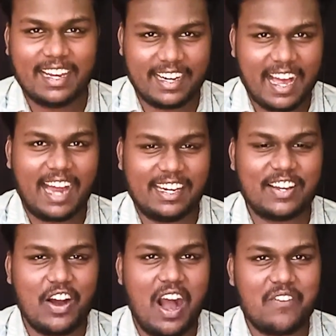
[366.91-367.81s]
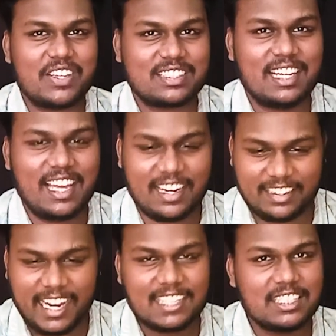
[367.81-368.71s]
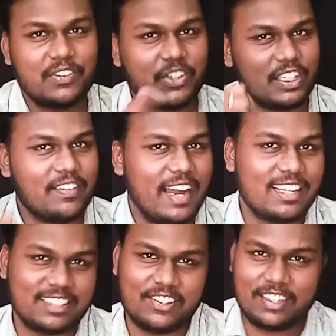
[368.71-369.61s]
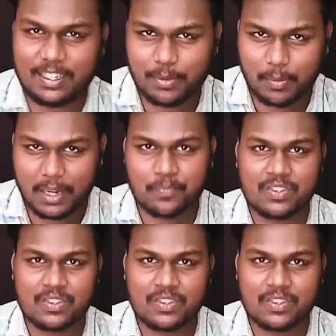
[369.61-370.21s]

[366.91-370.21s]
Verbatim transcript: இல்லை அன்றைக்கும் ஆஃபீஸில் நைட் ஷிஃப்ட் வந்து வேலை செய்யணும்னு நினைப்போமா